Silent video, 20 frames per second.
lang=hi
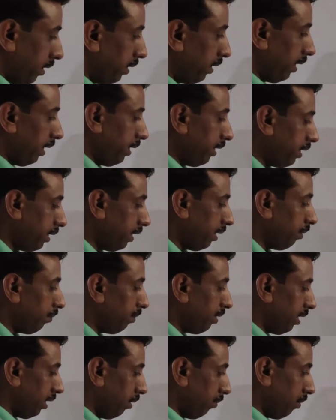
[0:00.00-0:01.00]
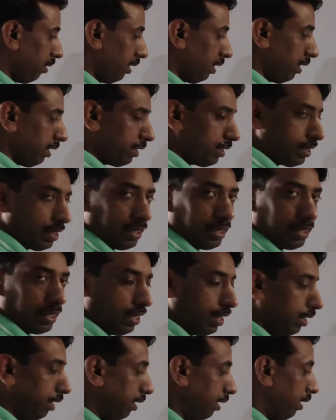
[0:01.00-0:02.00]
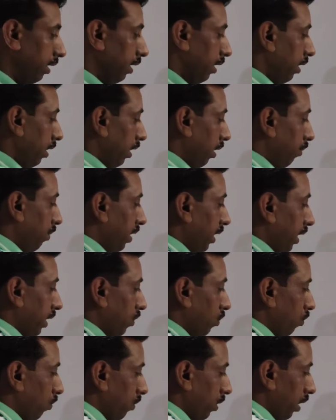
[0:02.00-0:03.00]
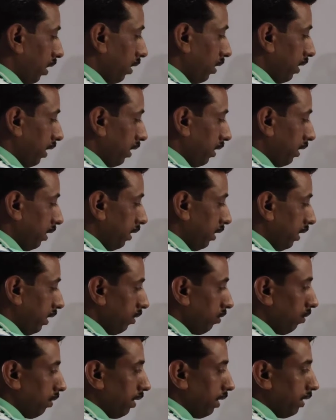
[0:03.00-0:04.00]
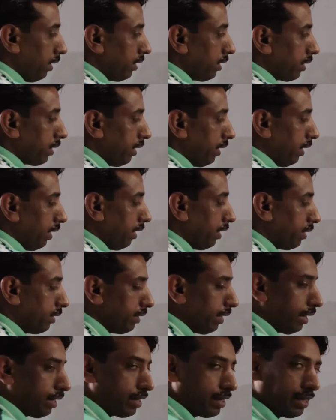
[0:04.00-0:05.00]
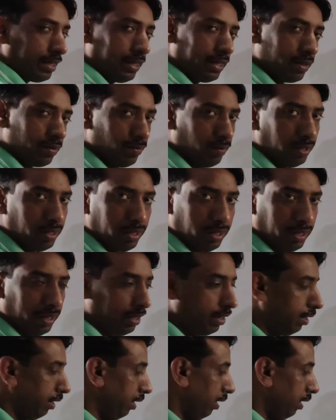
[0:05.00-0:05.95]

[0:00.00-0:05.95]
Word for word: यानी कि हमने अब अलग से लिखा है हमने एज्यूम कर लिया कि ये जो है इसके एग्जैक्ट इक्वल है